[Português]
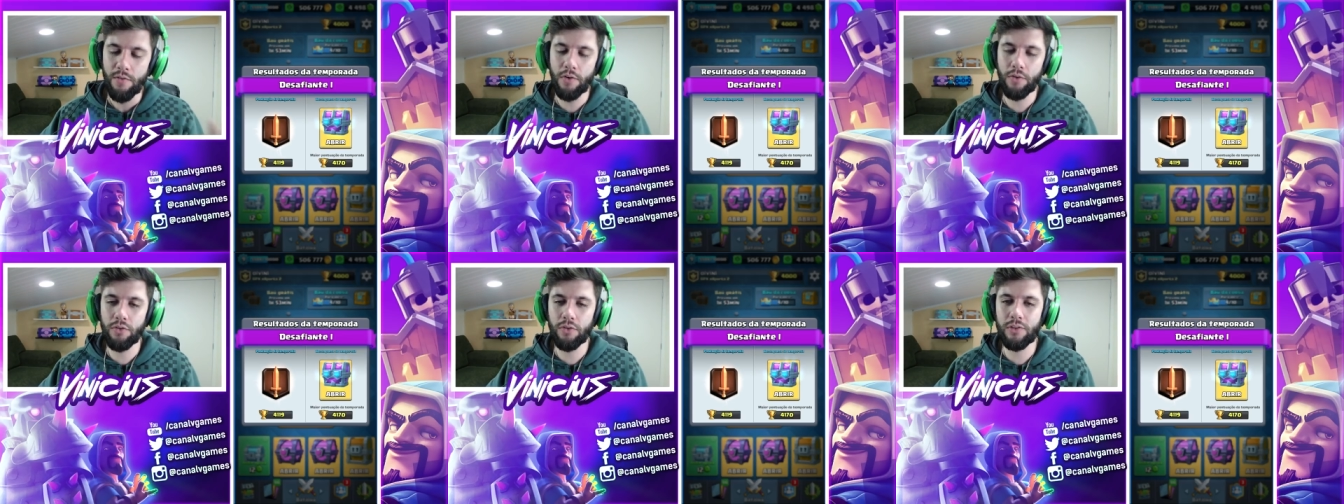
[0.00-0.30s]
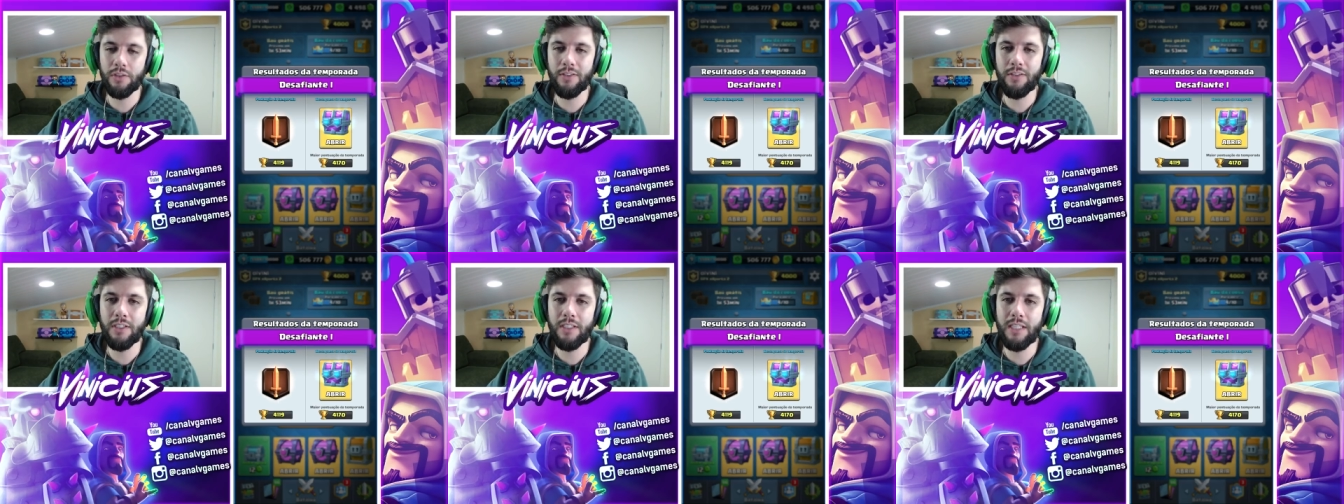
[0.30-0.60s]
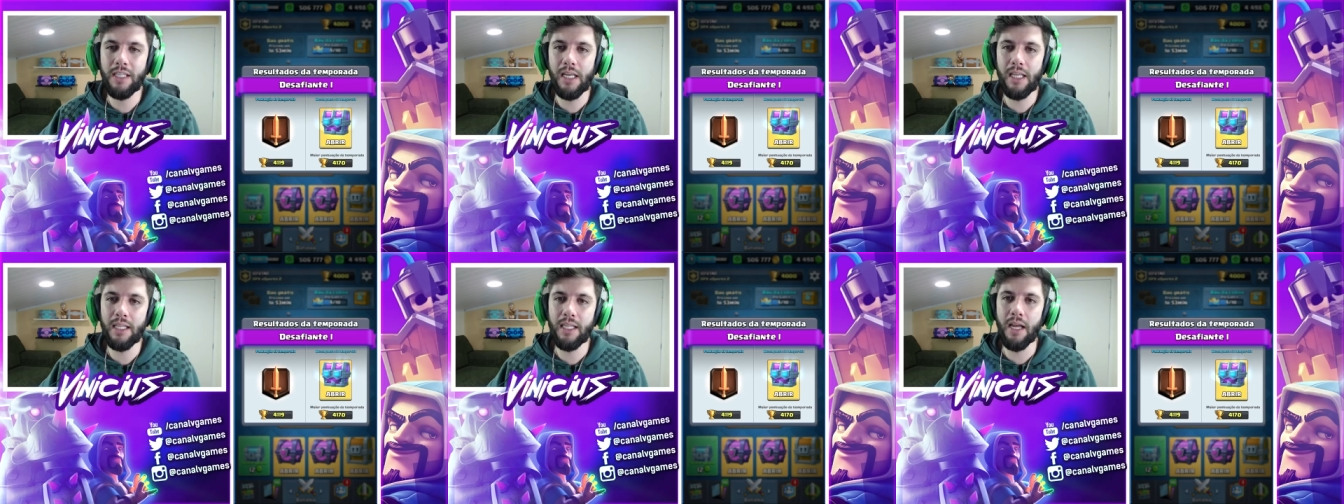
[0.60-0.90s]
Faltou
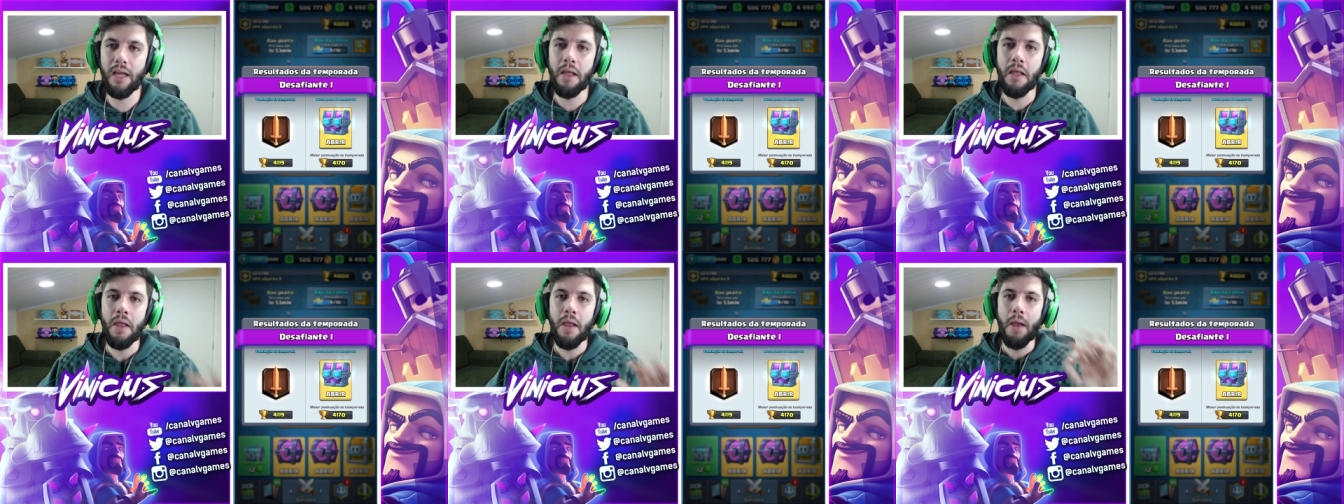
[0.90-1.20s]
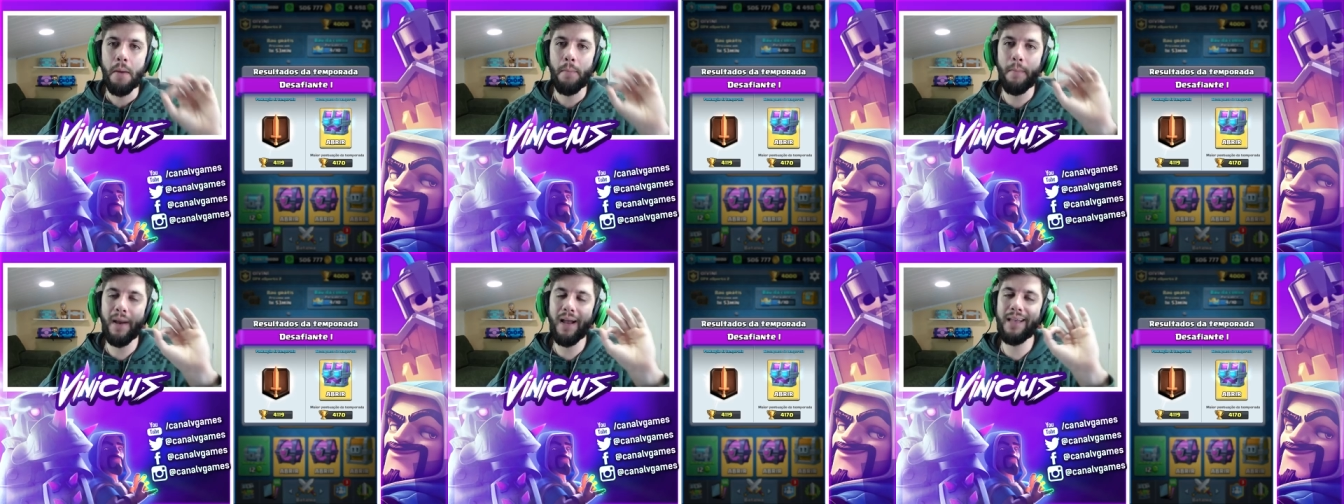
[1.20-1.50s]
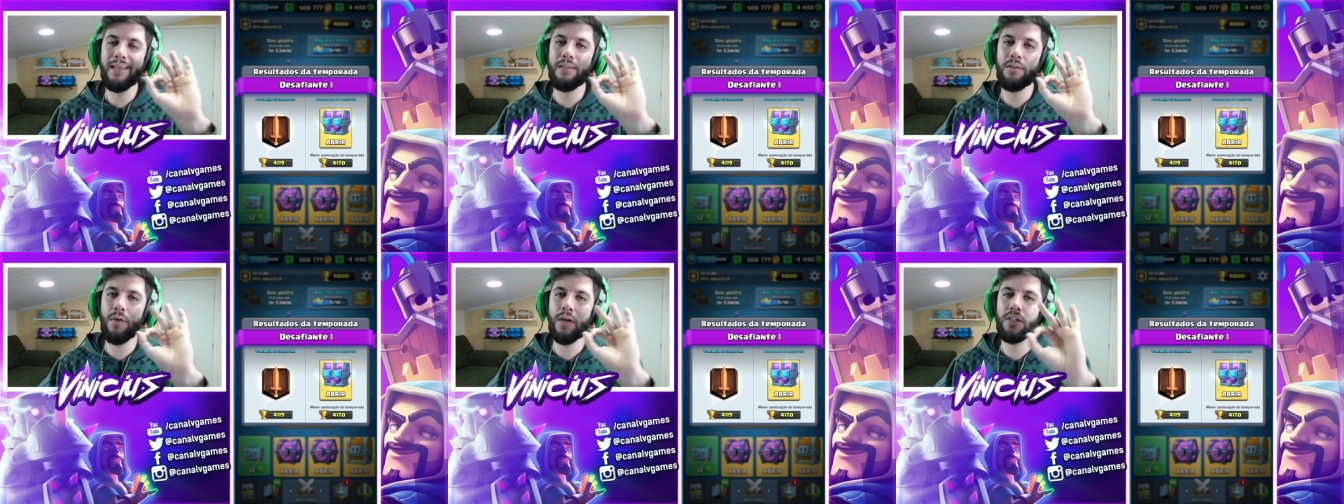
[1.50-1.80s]
130,
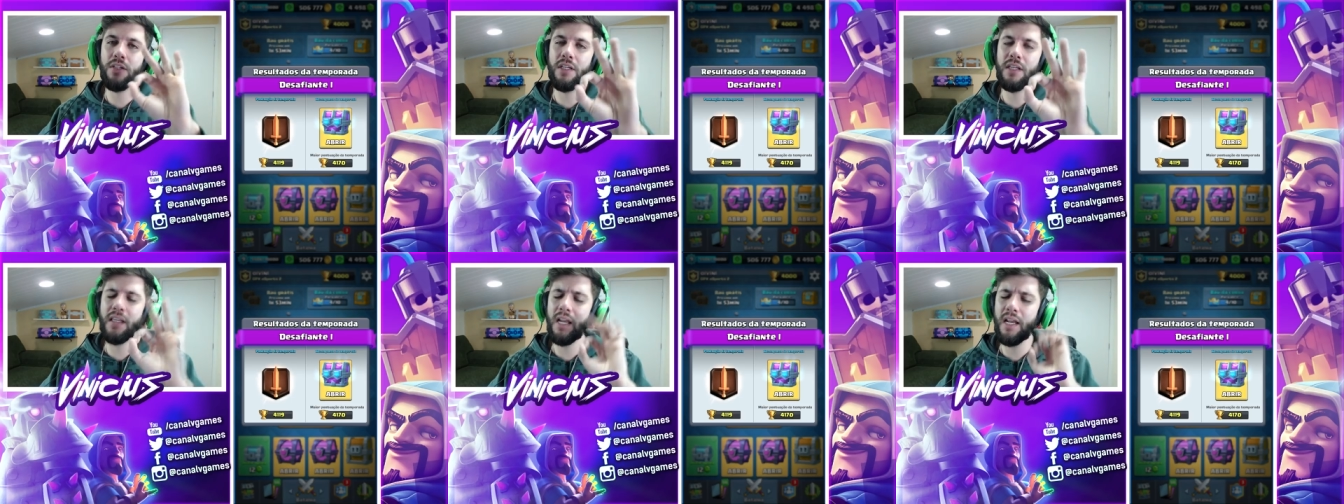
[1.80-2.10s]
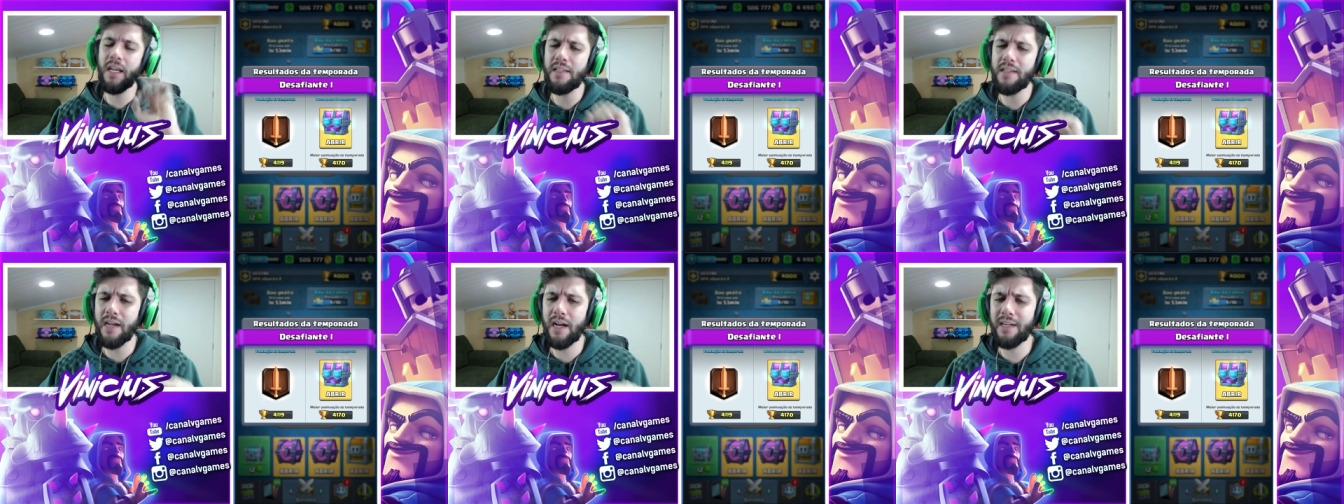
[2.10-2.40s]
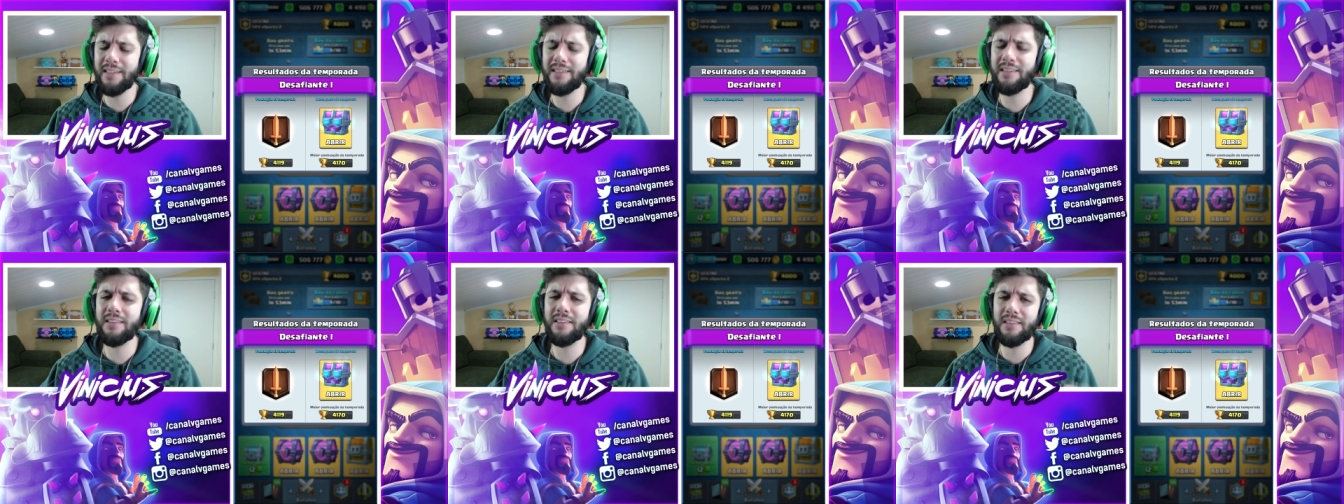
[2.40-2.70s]
mas eu acho que três cartas,